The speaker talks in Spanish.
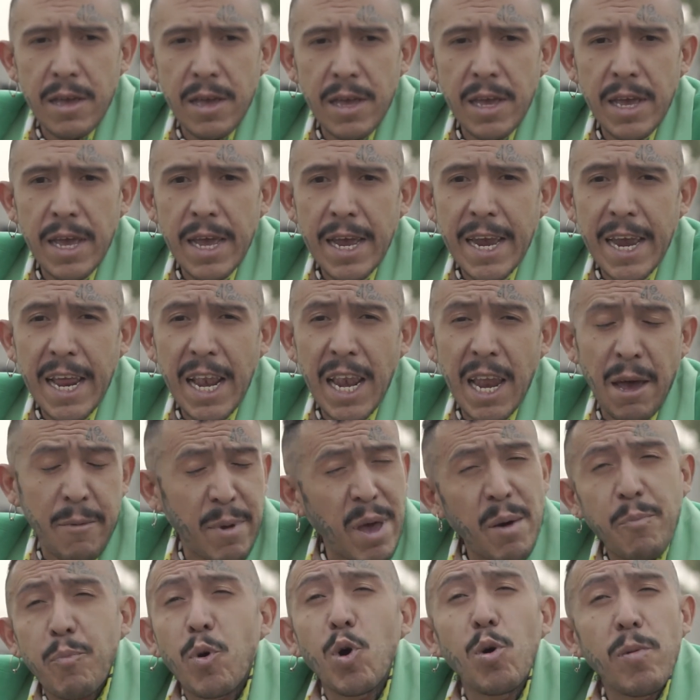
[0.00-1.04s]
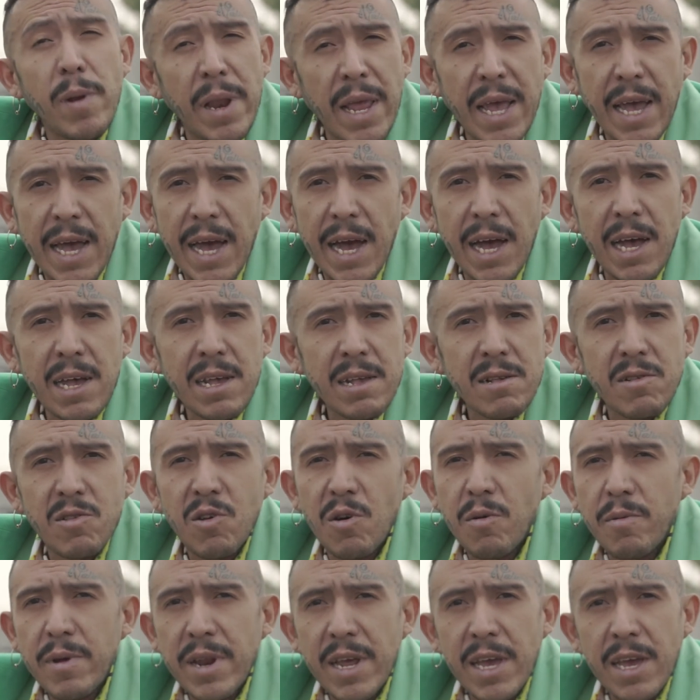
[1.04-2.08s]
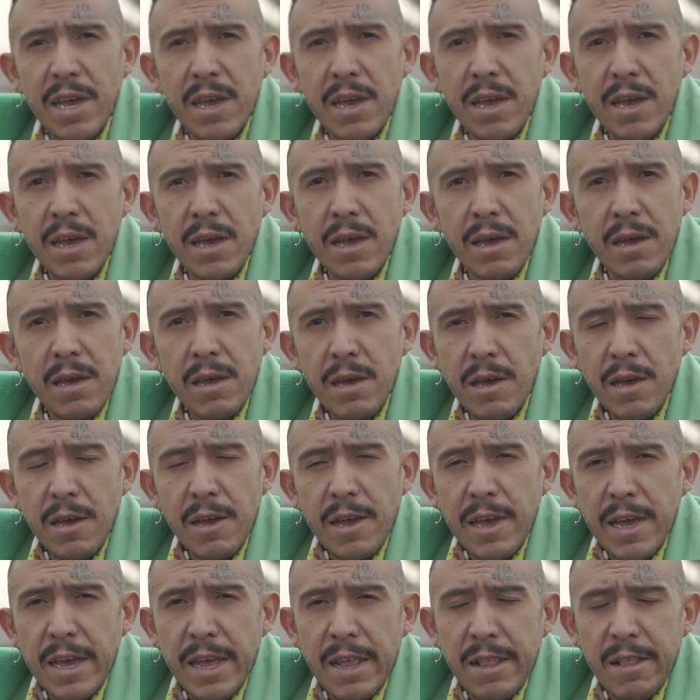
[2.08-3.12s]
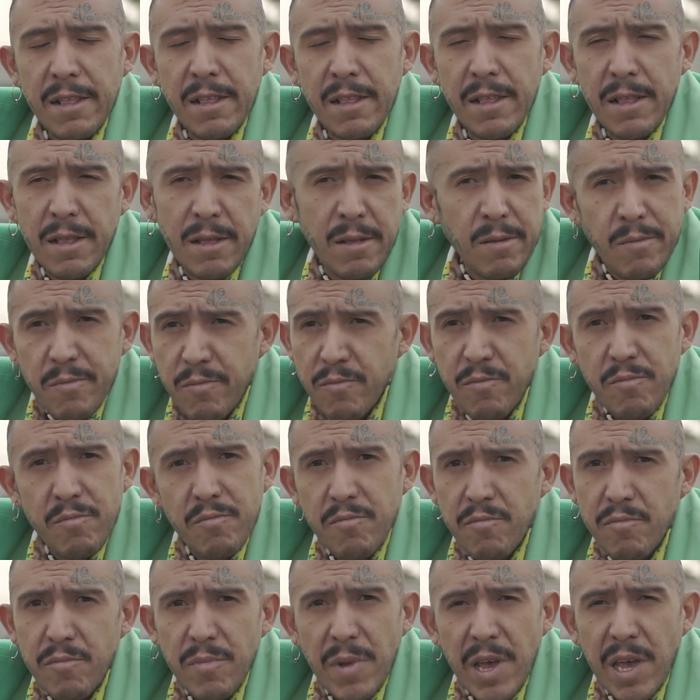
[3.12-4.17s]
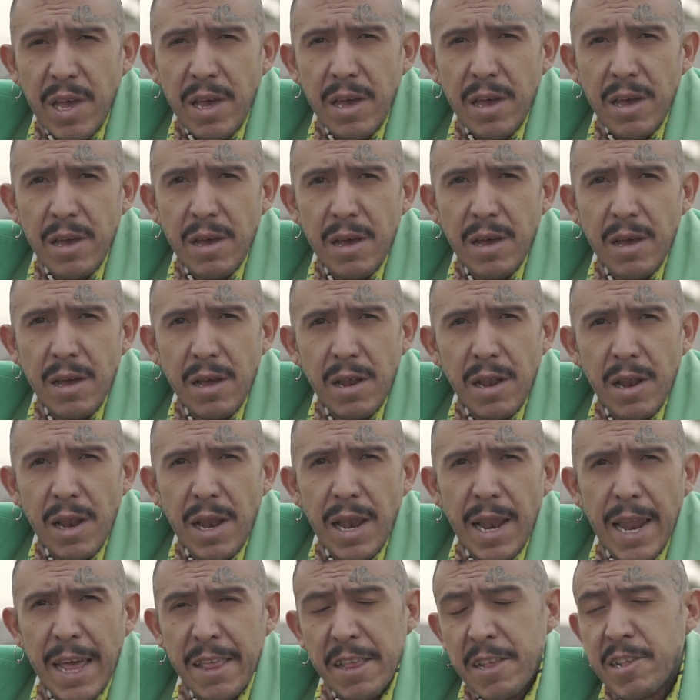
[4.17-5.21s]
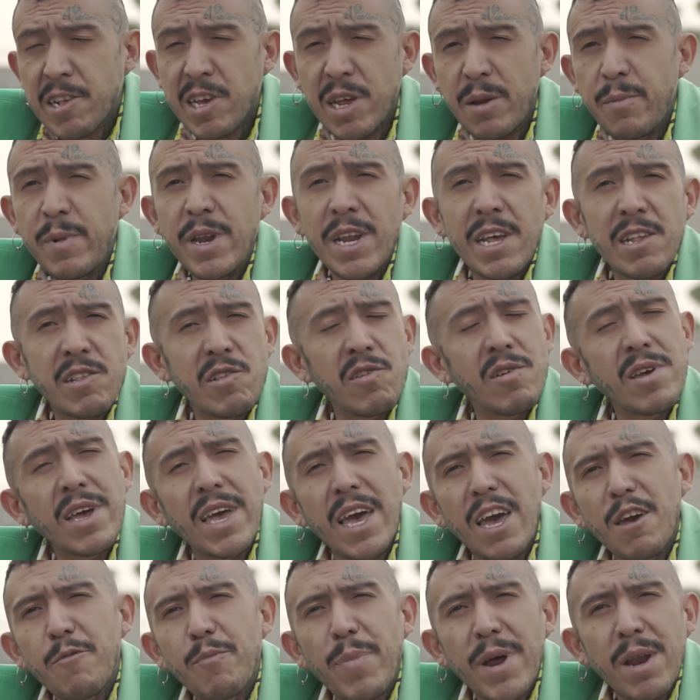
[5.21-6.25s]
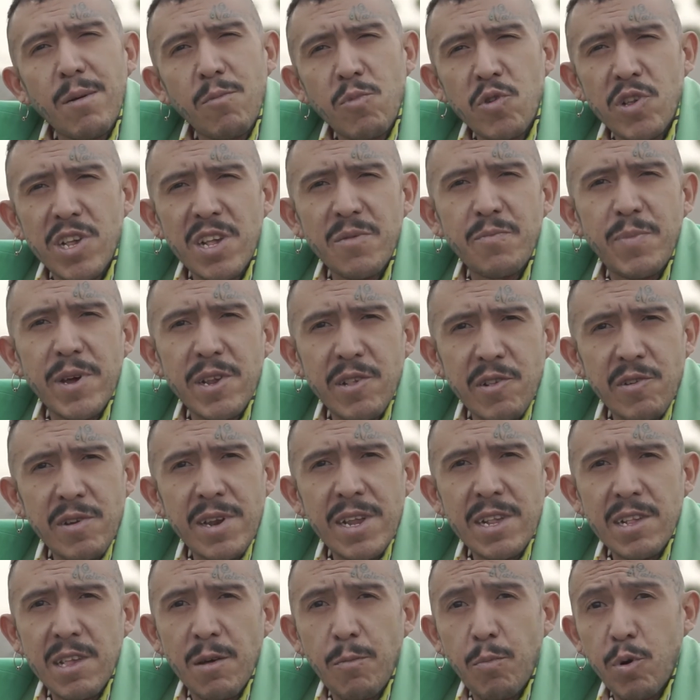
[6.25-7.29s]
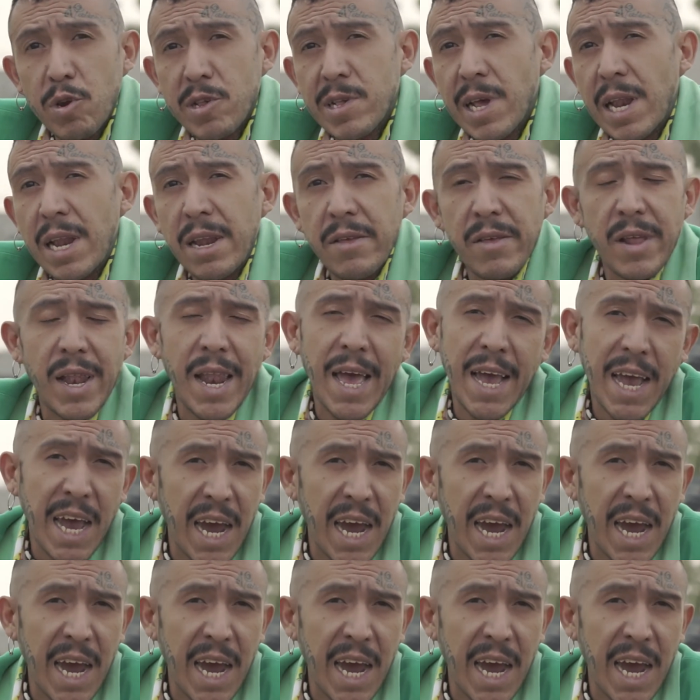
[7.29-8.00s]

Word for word: eh, la vía pública, sobre la discriminación que hay para muchas personas que por salir de la